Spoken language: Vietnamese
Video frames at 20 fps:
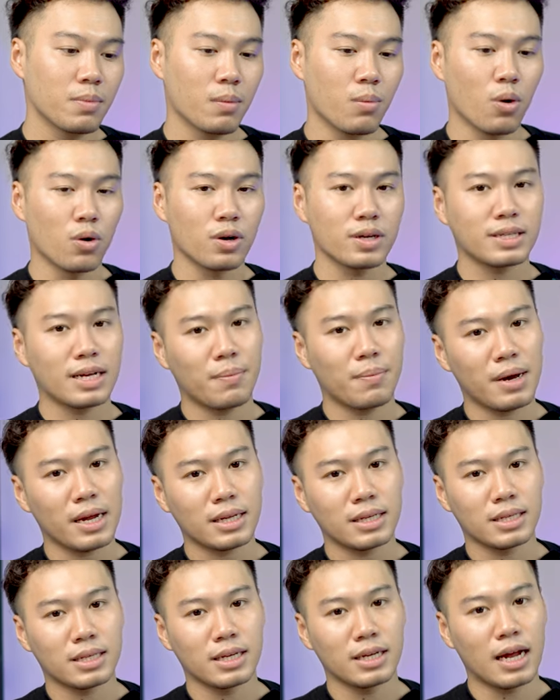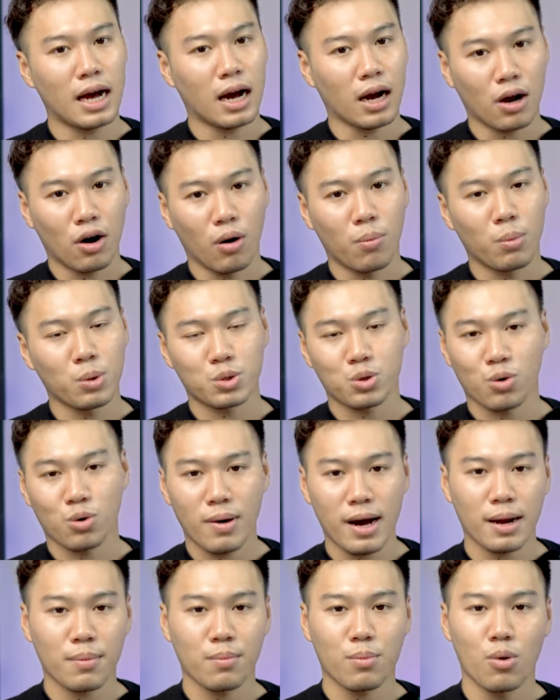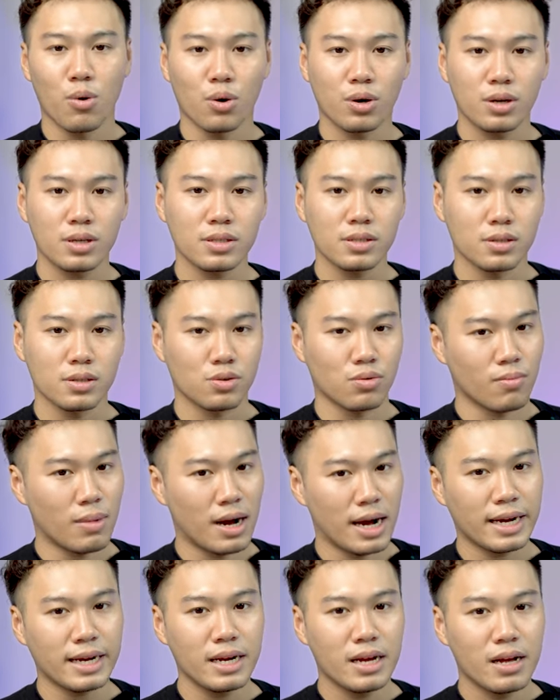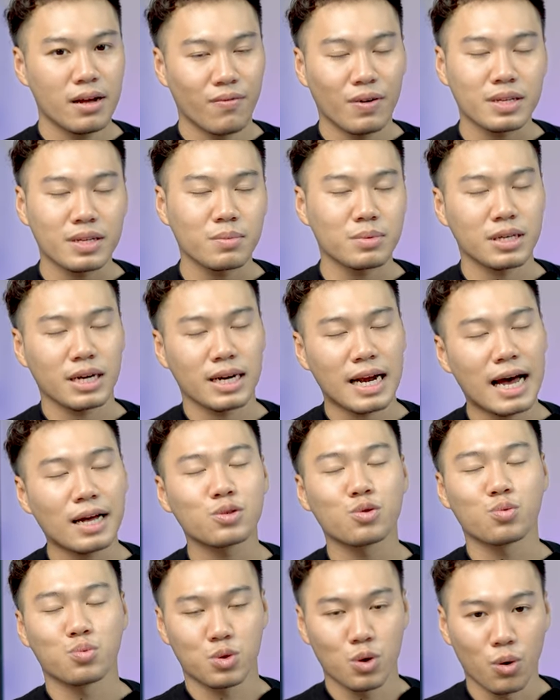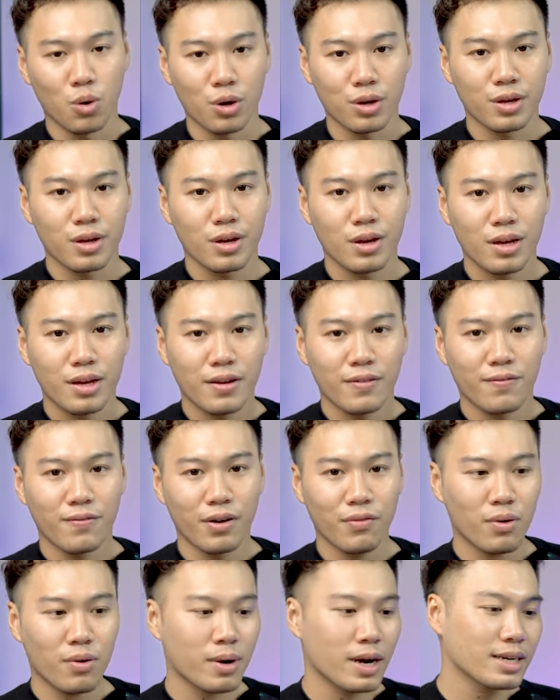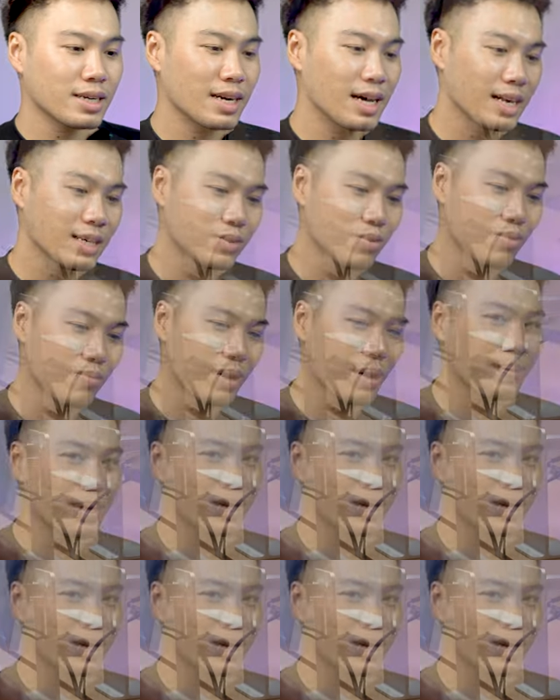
M4 này ra mắt thì đã có một số bạn muốn sử dụng máy và thậm chí là đã dùng rồi với phong cách là dùng Mac